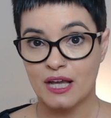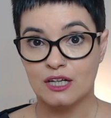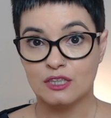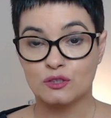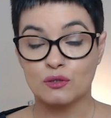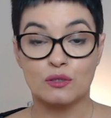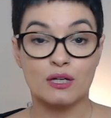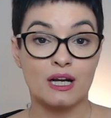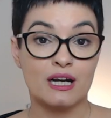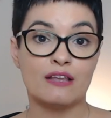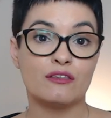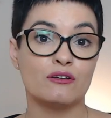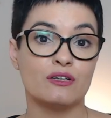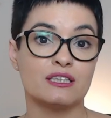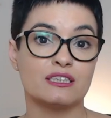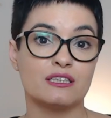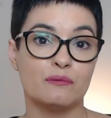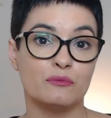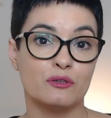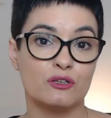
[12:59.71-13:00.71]
Sus
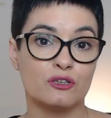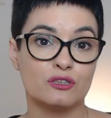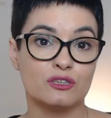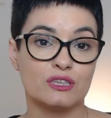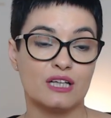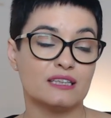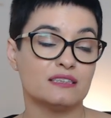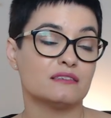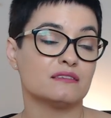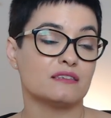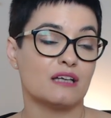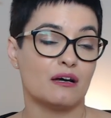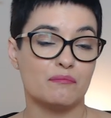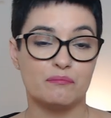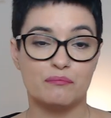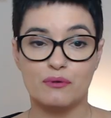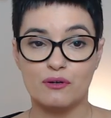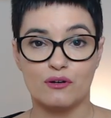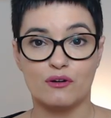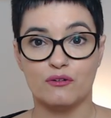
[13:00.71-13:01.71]
relaciones amorosas
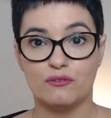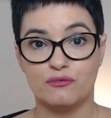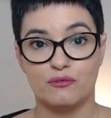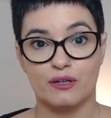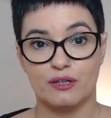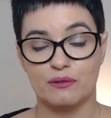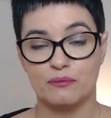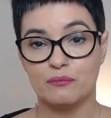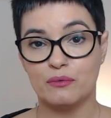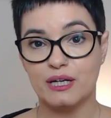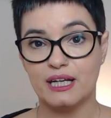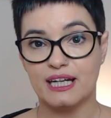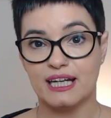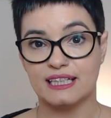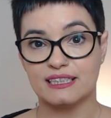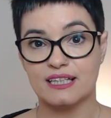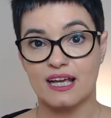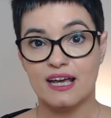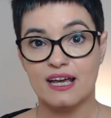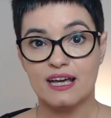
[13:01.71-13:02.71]
tampoco fueron
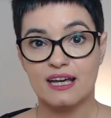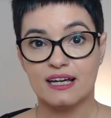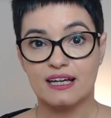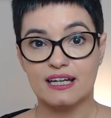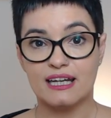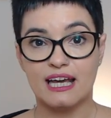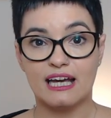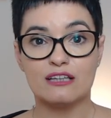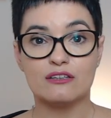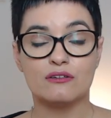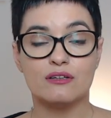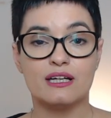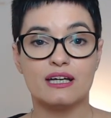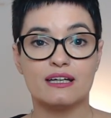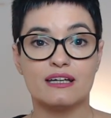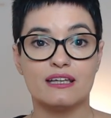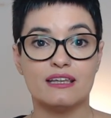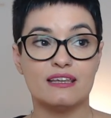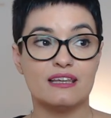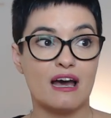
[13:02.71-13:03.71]
buenas,
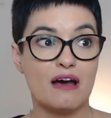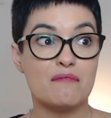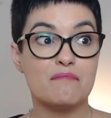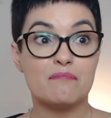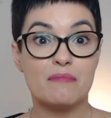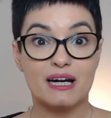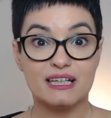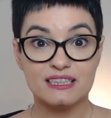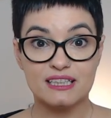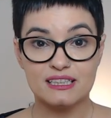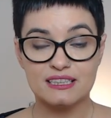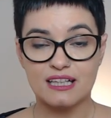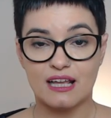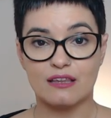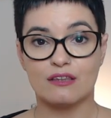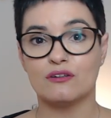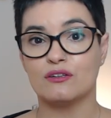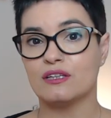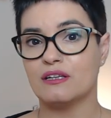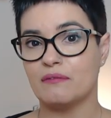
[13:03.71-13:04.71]
creándole quizá más
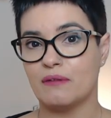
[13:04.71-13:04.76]
sensación de